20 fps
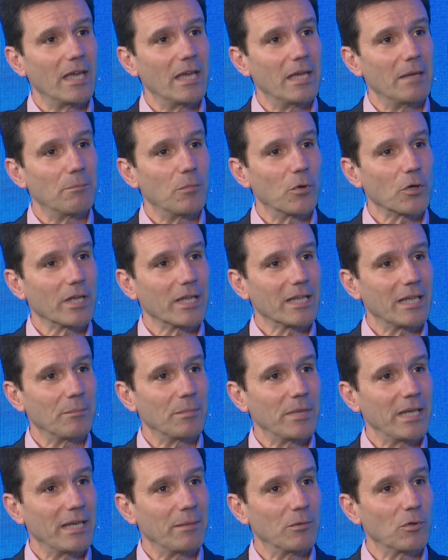eh, porque
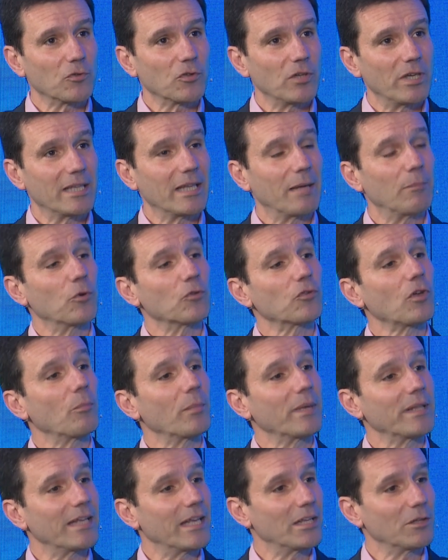también hemos, estamos
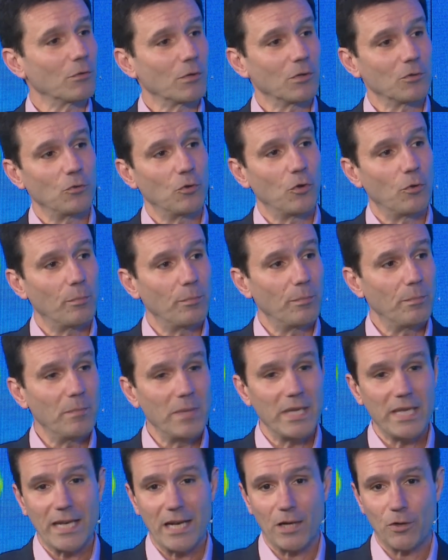aumentando. Cuando uno
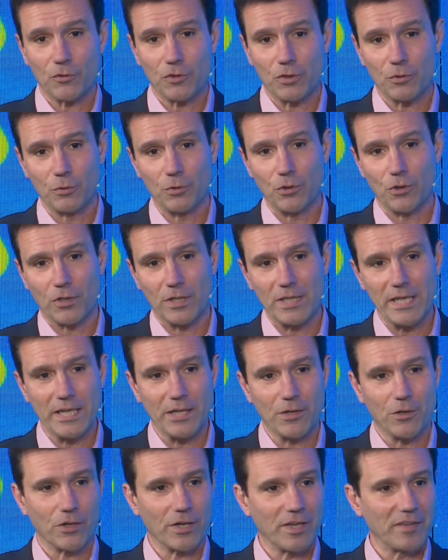mira los estudios
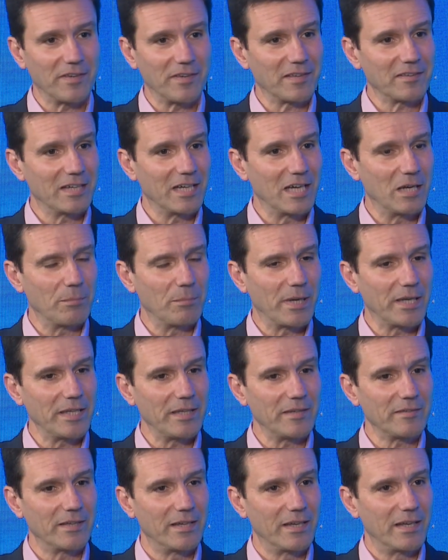clínicos que se hacen en el
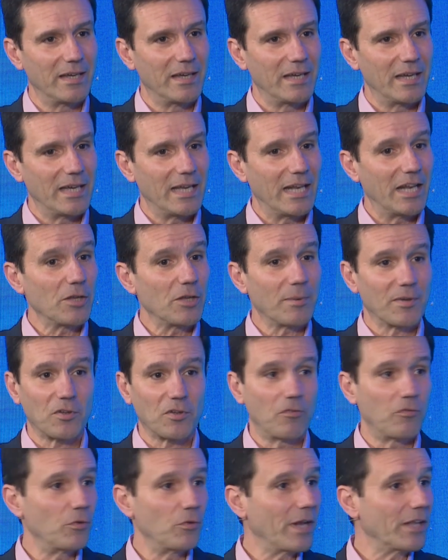país, el año
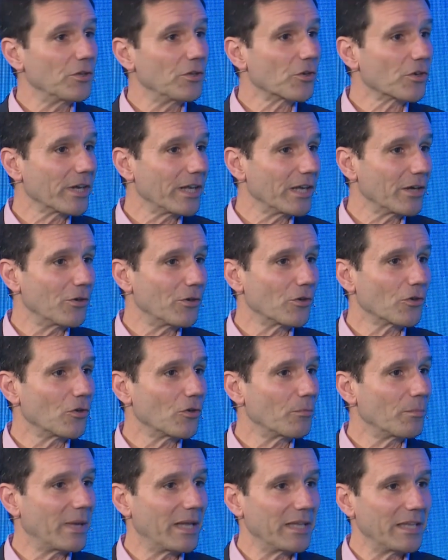pasado fue un año récord
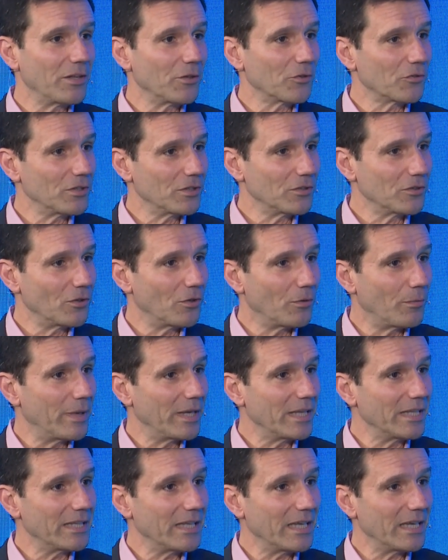con más de
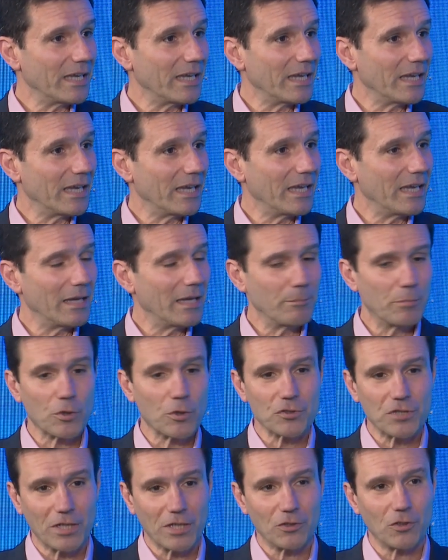220 eh,
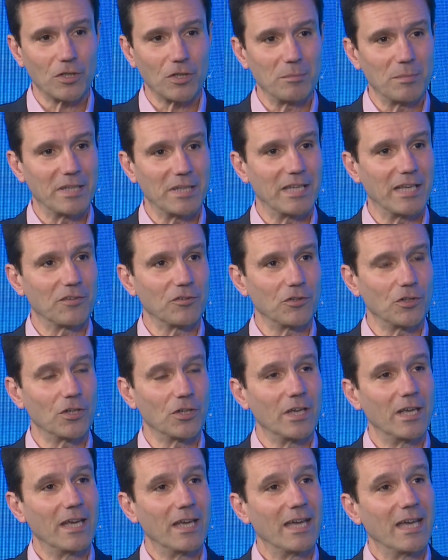proyectos de
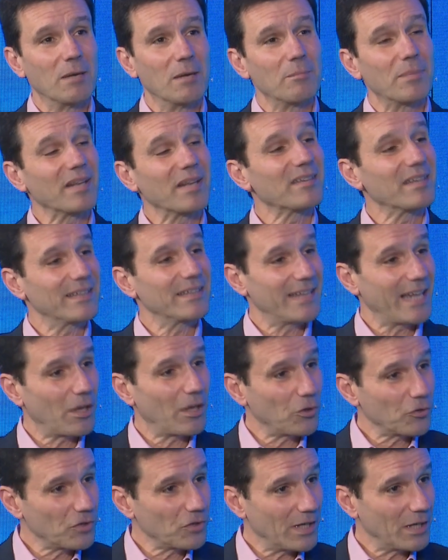investigación
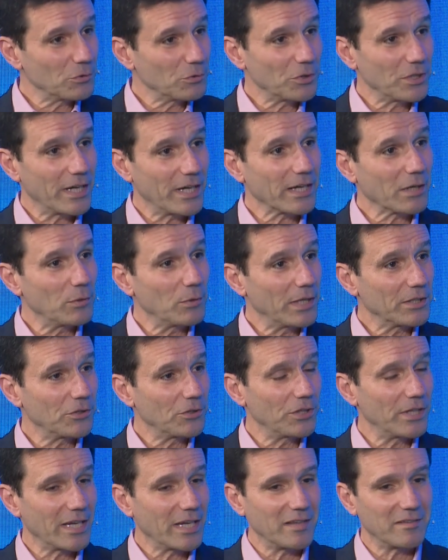presentados en la autoridad
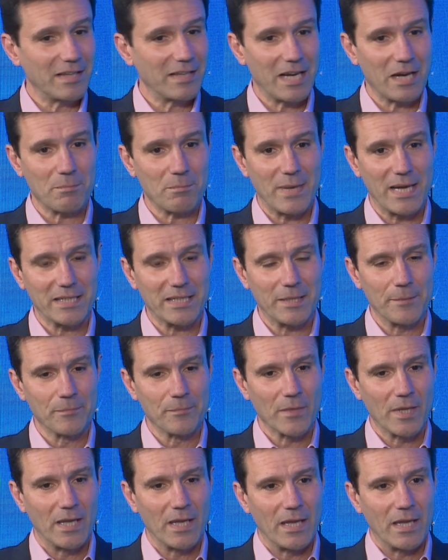regulatoria, que es el ANMAT,